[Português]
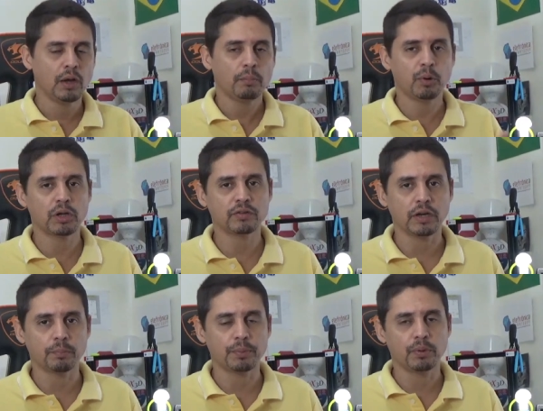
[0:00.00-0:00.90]
por
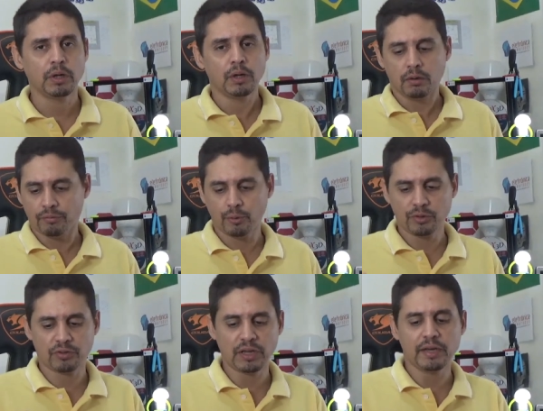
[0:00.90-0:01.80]
exemplo,
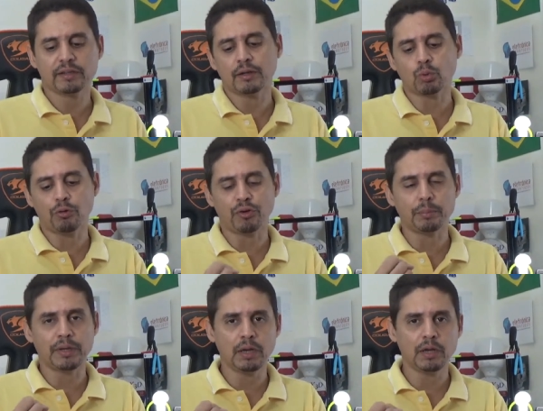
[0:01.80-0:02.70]
você aí tem tua
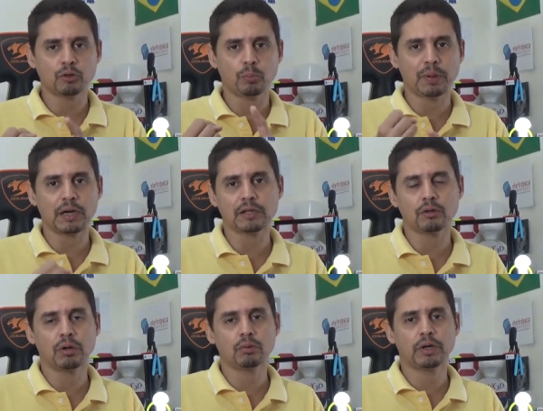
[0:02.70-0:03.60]
família, tu paga
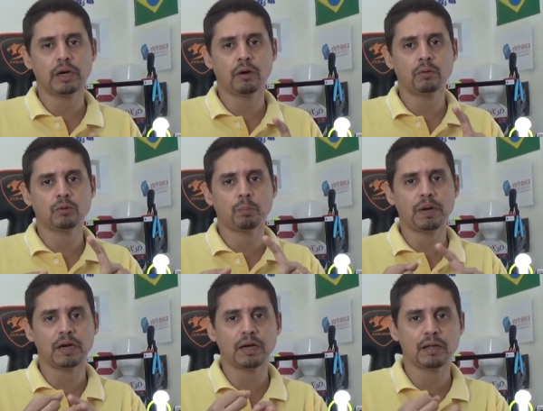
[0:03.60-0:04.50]
teu aluguel, tu
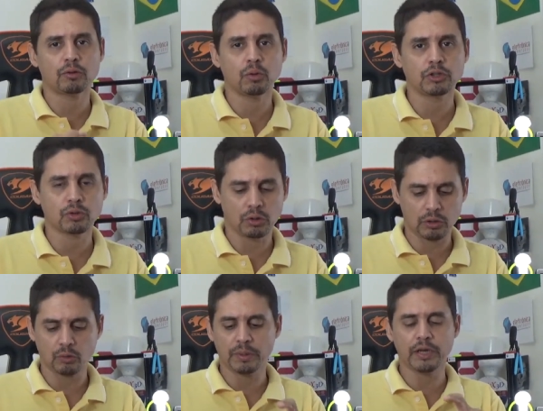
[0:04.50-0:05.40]
paga tuas
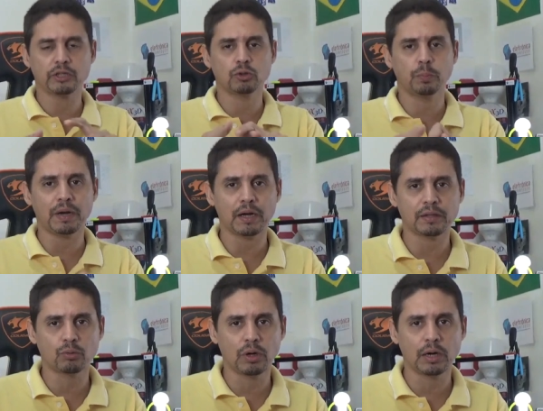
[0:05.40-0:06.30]
contas do mês, tu paga
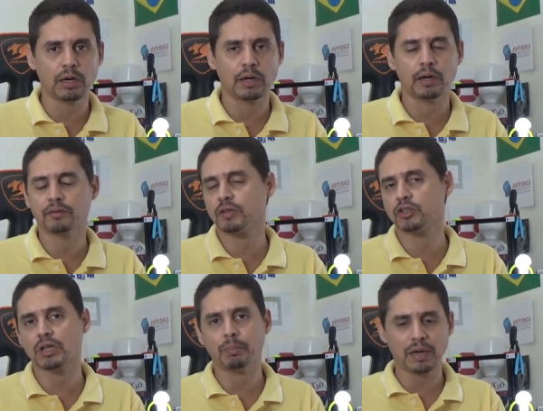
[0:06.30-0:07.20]
tua
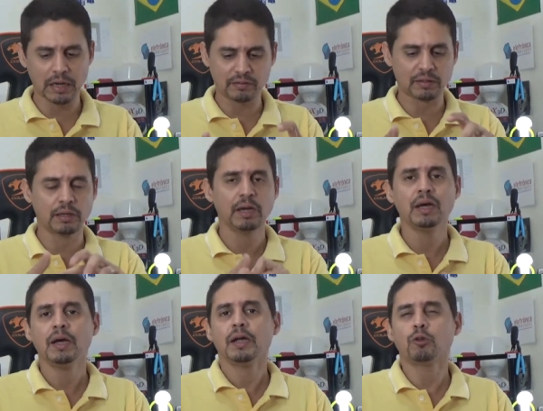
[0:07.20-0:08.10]
cesta básica,
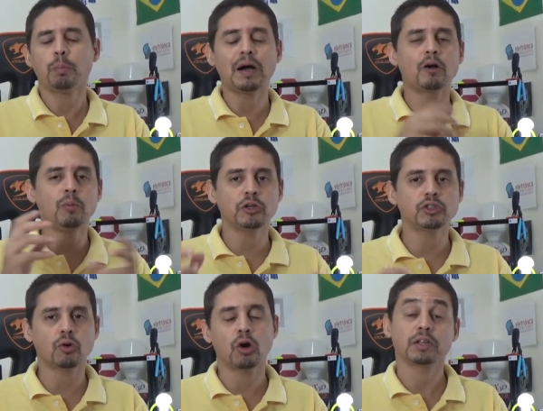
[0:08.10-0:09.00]
tu paga um monte
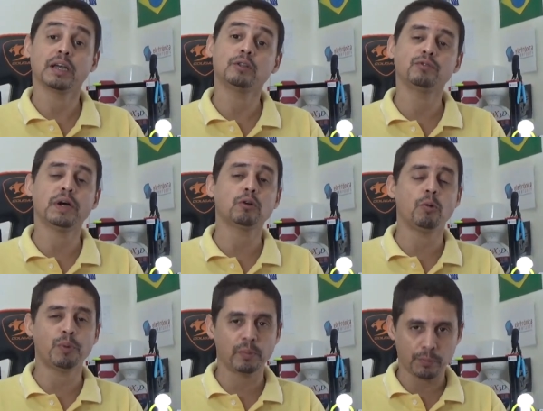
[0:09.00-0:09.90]
de conta. Aí tu vai
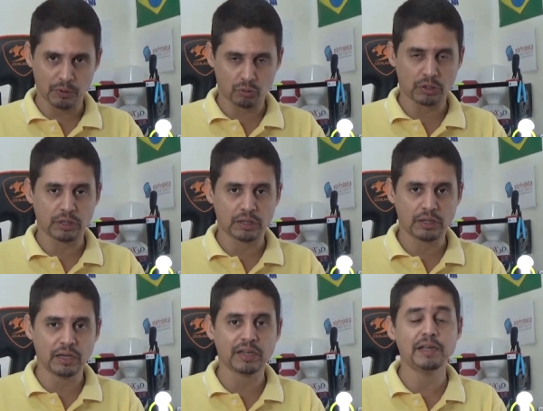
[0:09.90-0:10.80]
comprar uma impressora
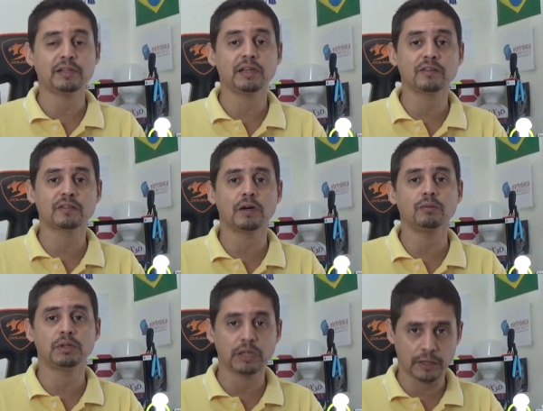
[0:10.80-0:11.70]
3D na
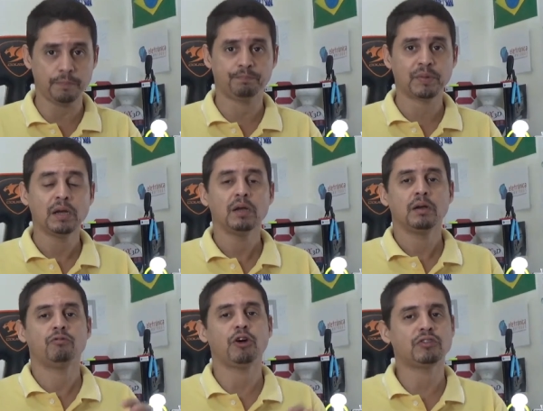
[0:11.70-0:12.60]
intenção de
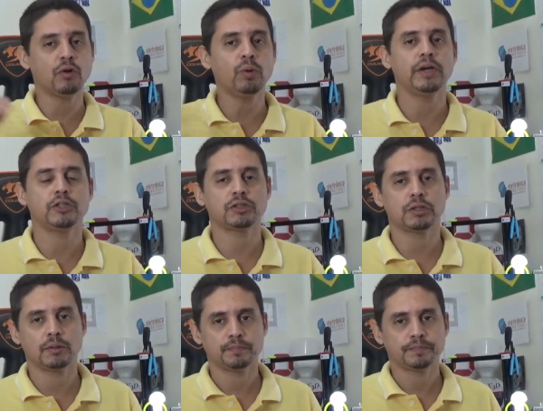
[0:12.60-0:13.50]
fazer um extra.